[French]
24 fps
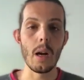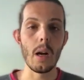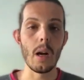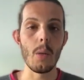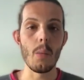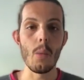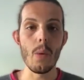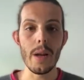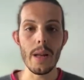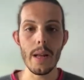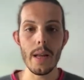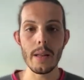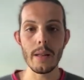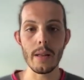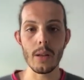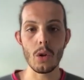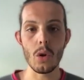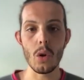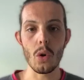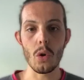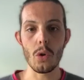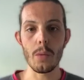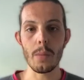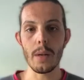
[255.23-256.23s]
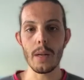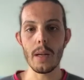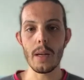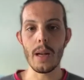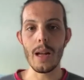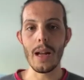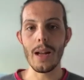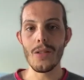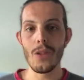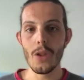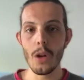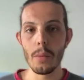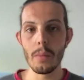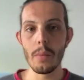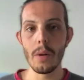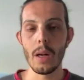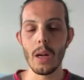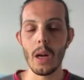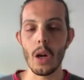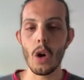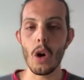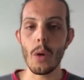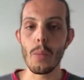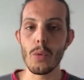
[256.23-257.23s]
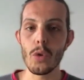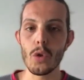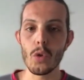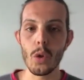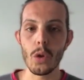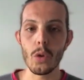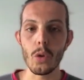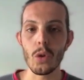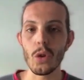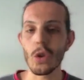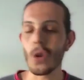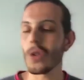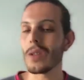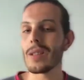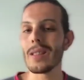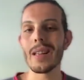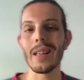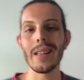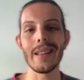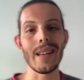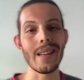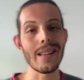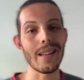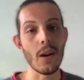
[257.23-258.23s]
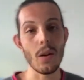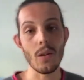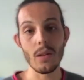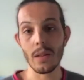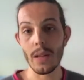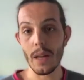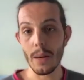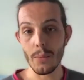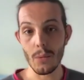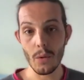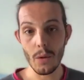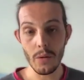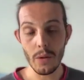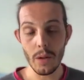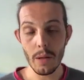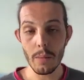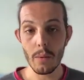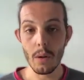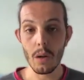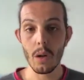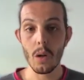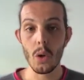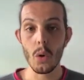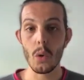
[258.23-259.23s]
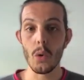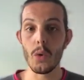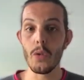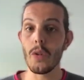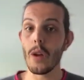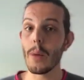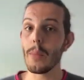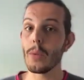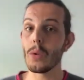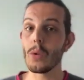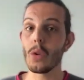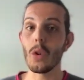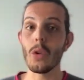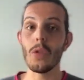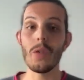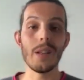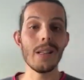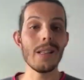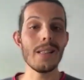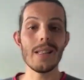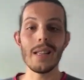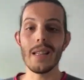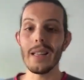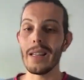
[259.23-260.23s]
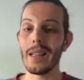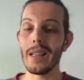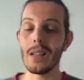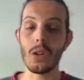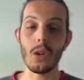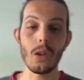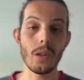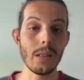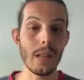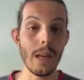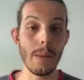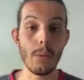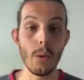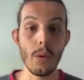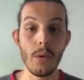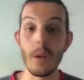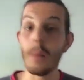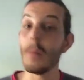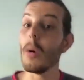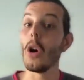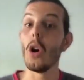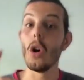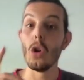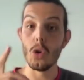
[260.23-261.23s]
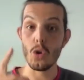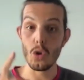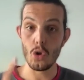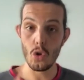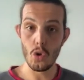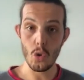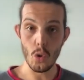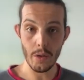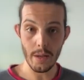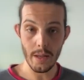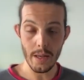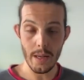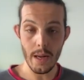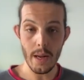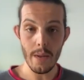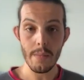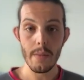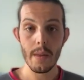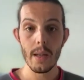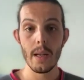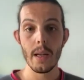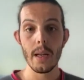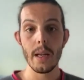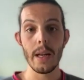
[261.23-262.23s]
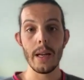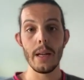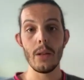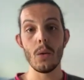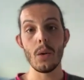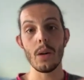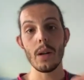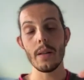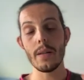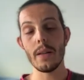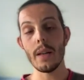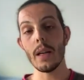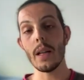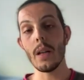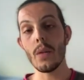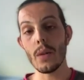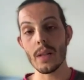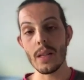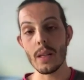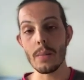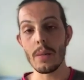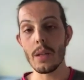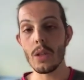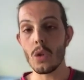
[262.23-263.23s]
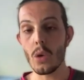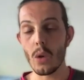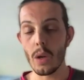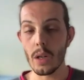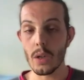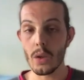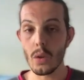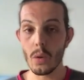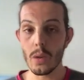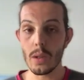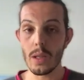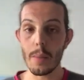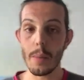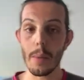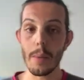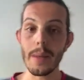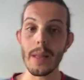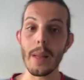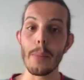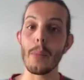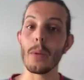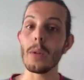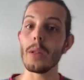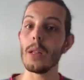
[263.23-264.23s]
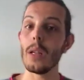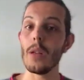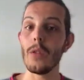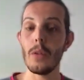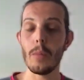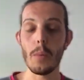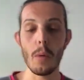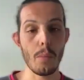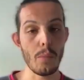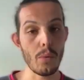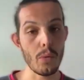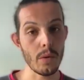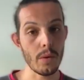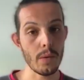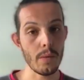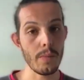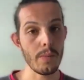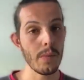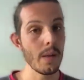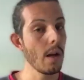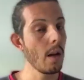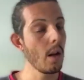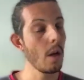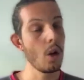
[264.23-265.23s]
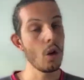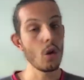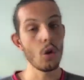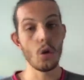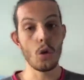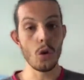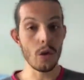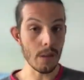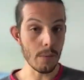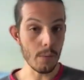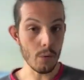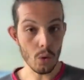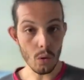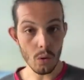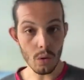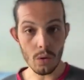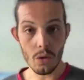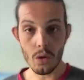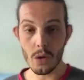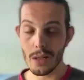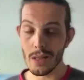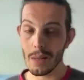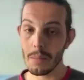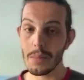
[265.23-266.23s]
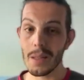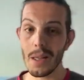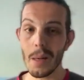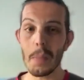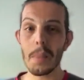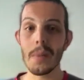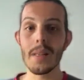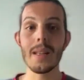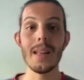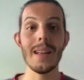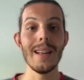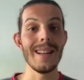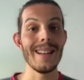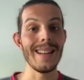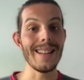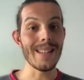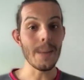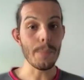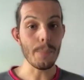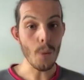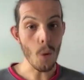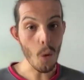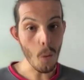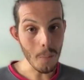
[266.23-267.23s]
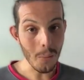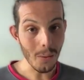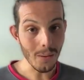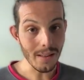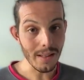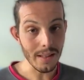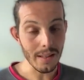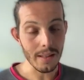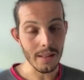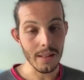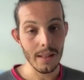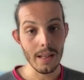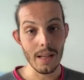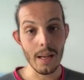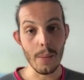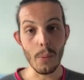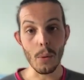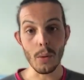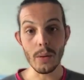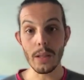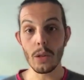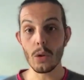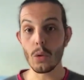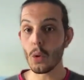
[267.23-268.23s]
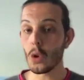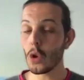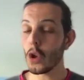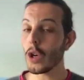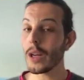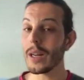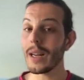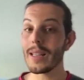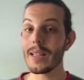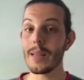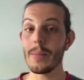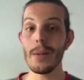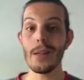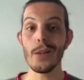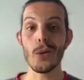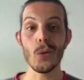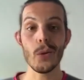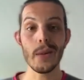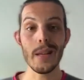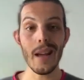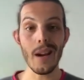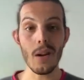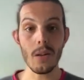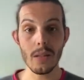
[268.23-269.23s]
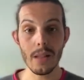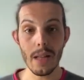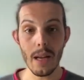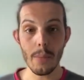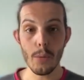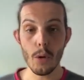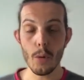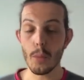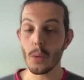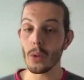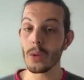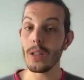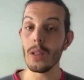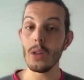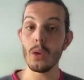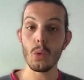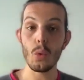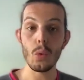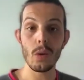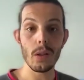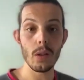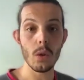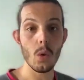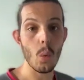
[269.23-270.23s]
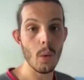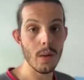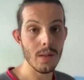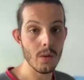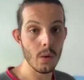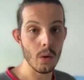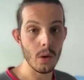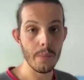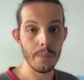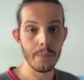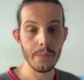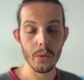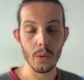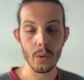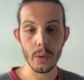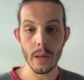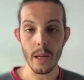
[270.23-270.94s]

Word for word: En moyenne, un corps humain, un homme aura besoin de 35 à 40 grammes de fibres, une femme entre 25 et 30 grammes de fibres journaliers, et donc l'intérêt d'avoir ces petites collations, ça permet d'apporter des fibres en plus. Deuxième chose, deuxième tips, les apports en protéines. Les protéines, ton corps, il assimile que 40 grammes de protéines toutes les 3 heures.